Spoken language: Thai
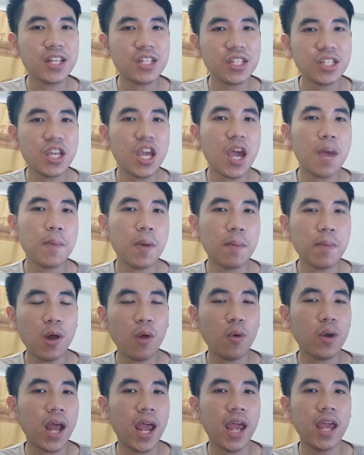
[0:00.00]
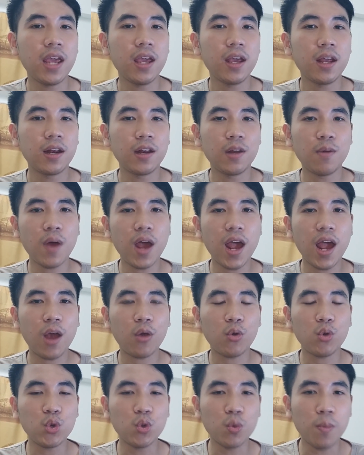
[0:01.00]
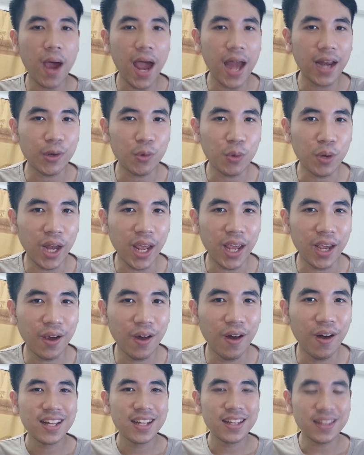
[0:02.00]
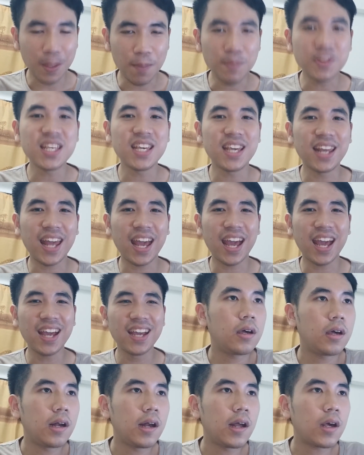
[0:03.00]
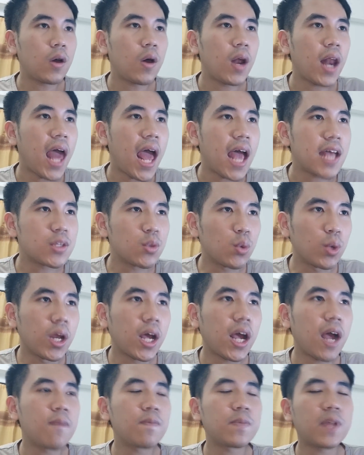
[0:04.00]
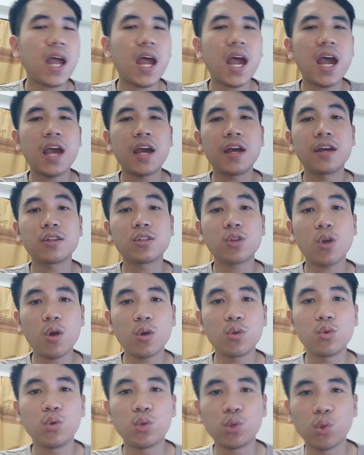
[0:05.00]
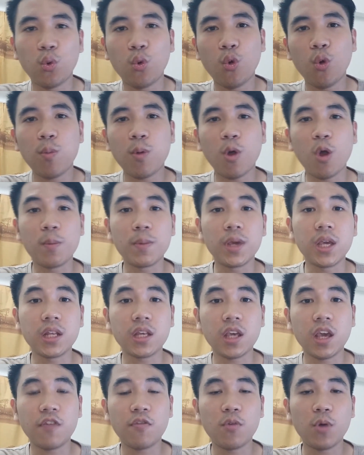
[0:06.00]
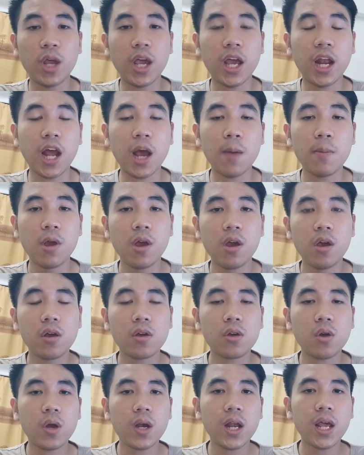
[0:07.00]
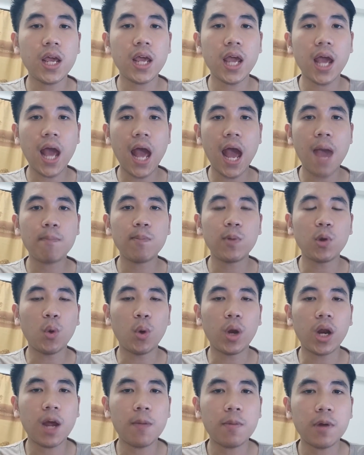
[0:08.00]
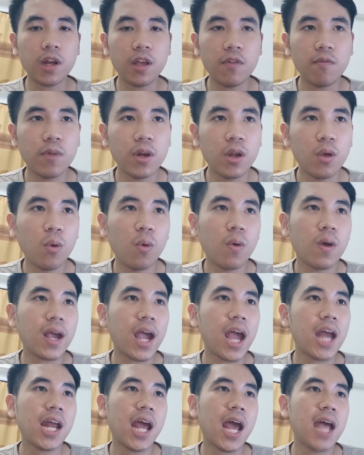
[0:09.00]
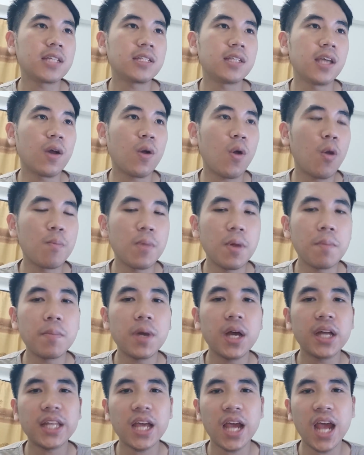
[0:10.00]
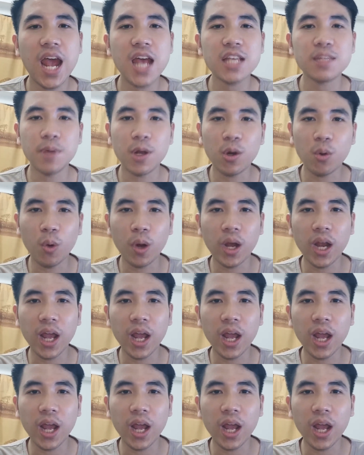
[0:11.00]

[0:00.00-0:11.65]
เชียร์เมมเบอร์คนไหน หรือว่าคุณอยู่บ้านคนไหนก็เต็มที่เลยฮะ แล้วก็ล่าสุดนะครับทางช่อง YouTube ของ BNK48 นะครับก็ได้อัปโหลดนะครับ คลิปวิดีโอการหาเสียงของเมมเบอร์ทั้ง 51 คน